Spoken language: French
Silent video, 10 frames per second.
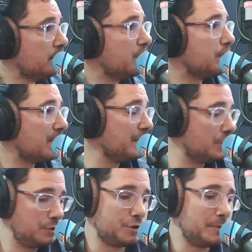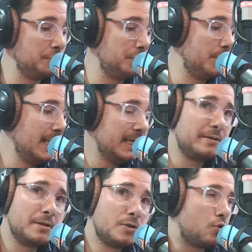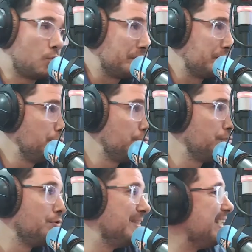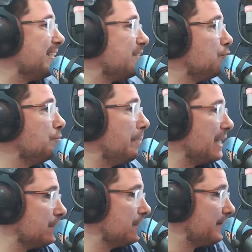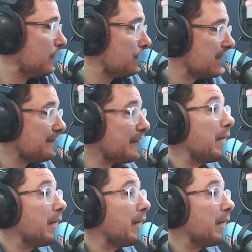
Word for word: Vous, avez justement une euh, convenue d'une date, d'une période avec le staff. À